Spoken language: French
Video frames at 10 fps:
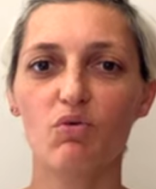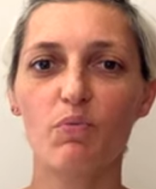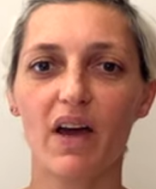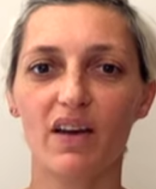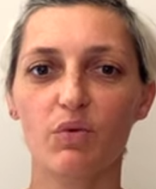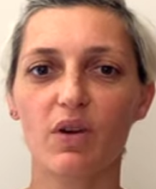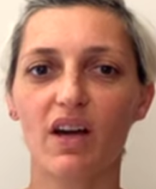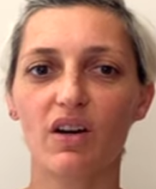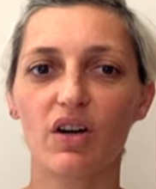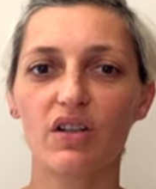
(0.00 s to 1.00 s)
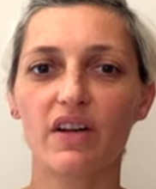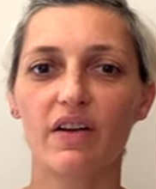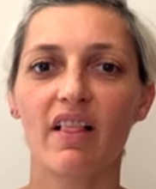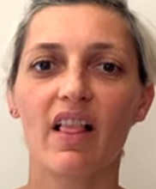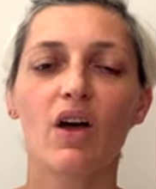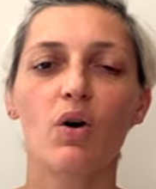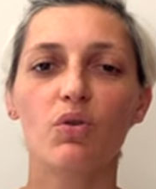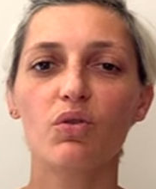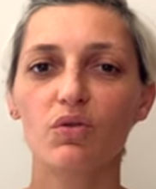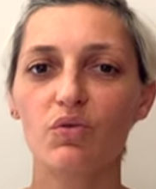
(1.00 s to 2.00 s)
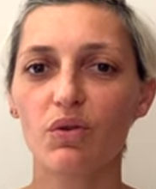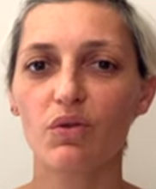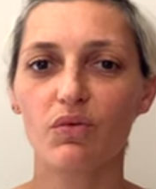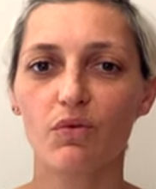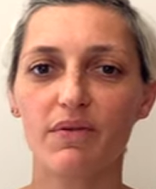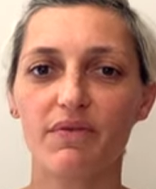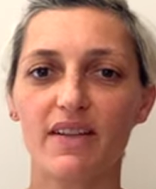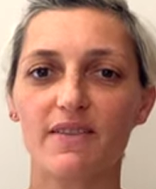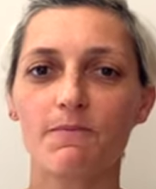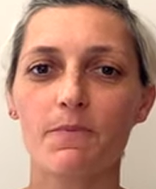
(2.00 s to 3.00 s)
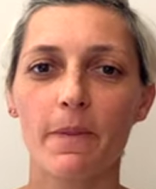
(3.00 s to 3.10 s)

ou par un QR code, au retour que vous lui faites.